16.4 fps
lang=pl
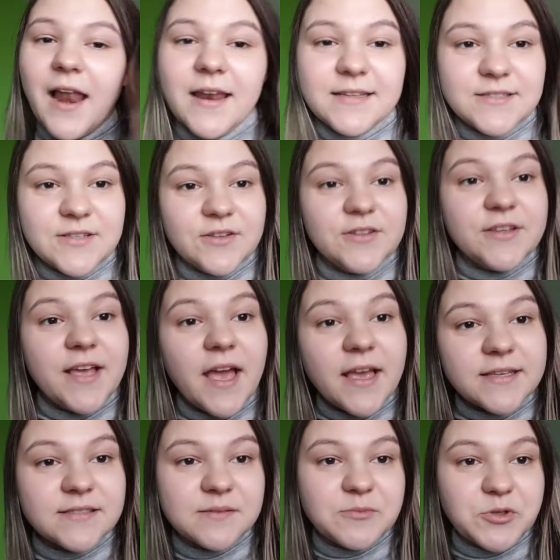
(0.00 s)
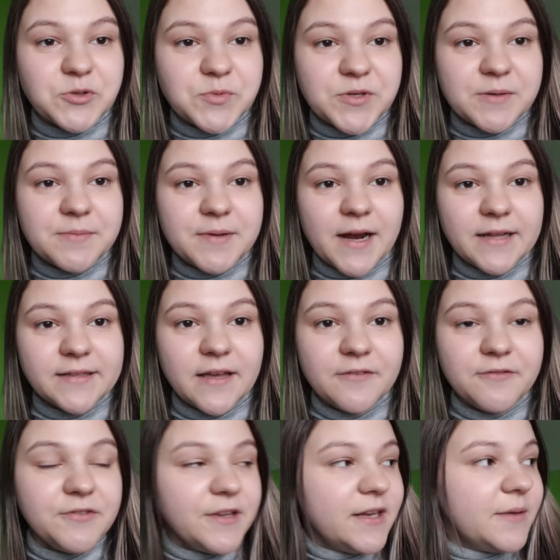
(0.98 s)
Ale co, no ja jestem już przebrana,
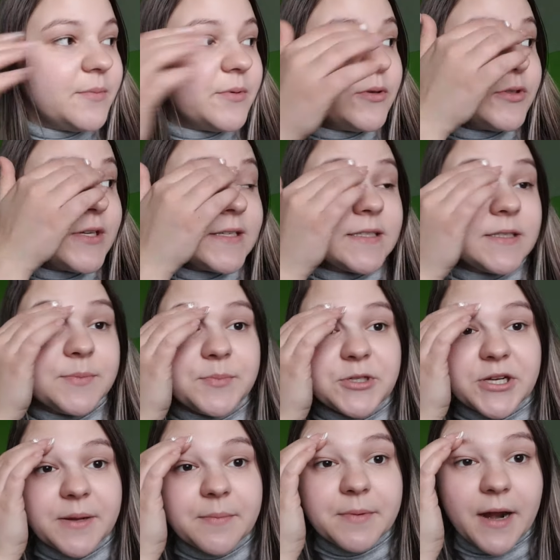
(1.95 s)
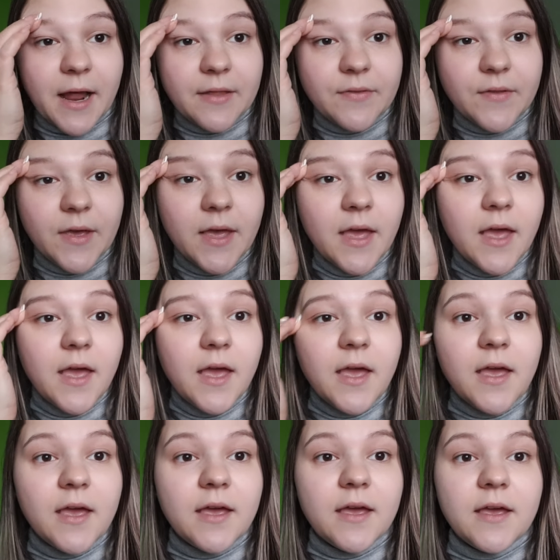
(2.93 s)
Filip już jest przebrany
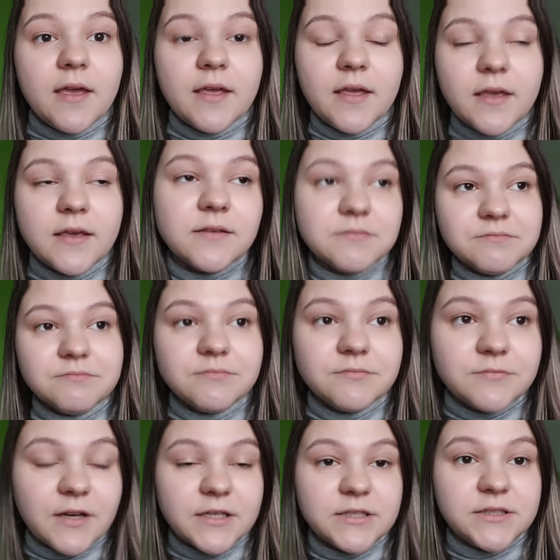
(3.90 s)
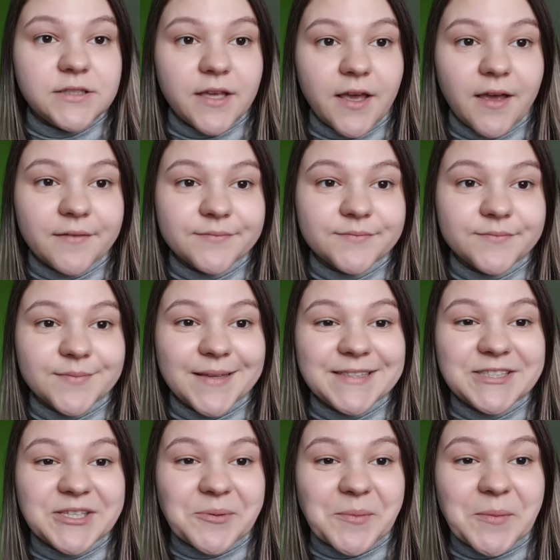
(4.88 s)
e, i właśnie
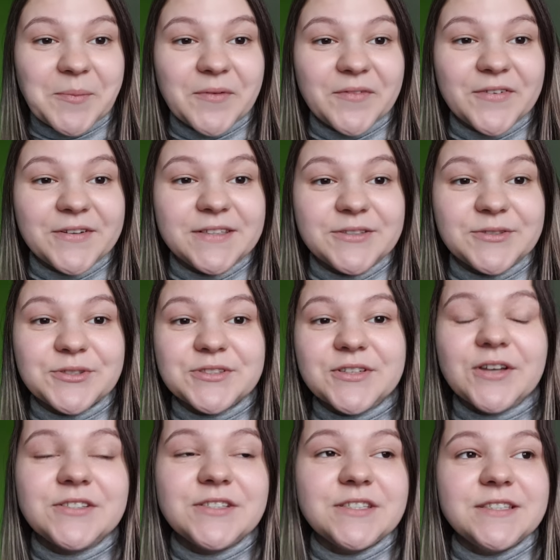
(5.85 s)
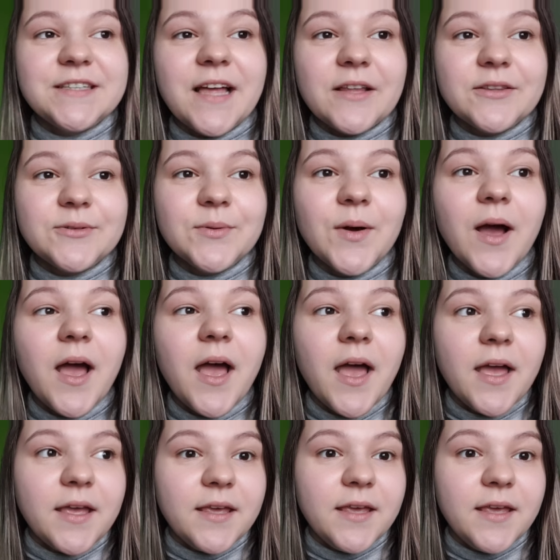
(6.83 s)
będziemy powoli już schodzić na dół
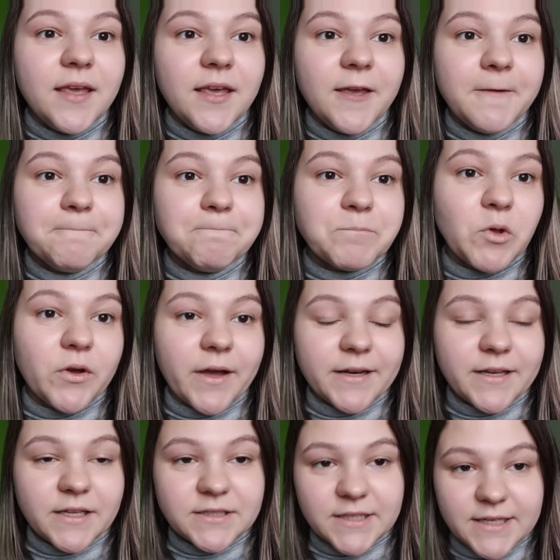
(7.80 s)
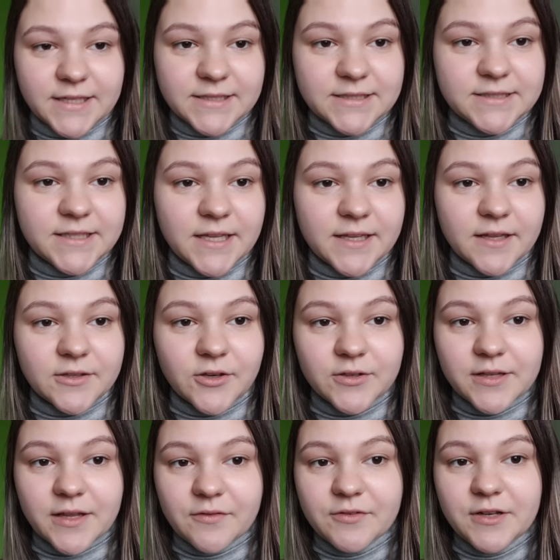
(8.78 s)
i ogarnić jakieś śniadanko
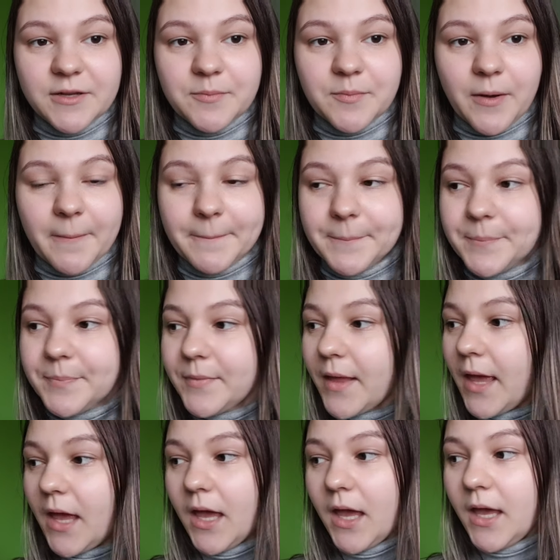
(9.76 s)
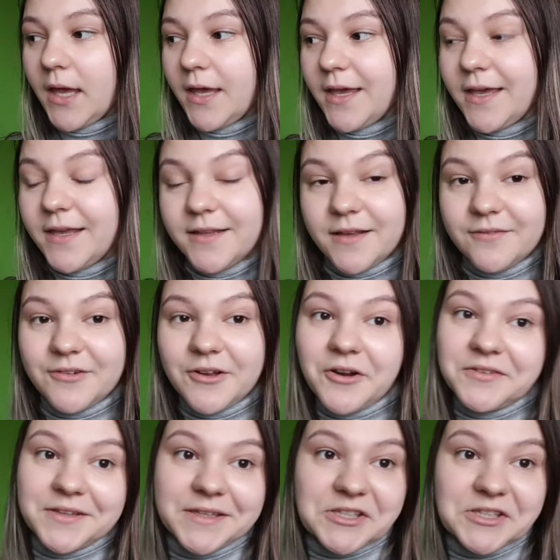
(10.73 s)
dla Filipa. I tak wygląda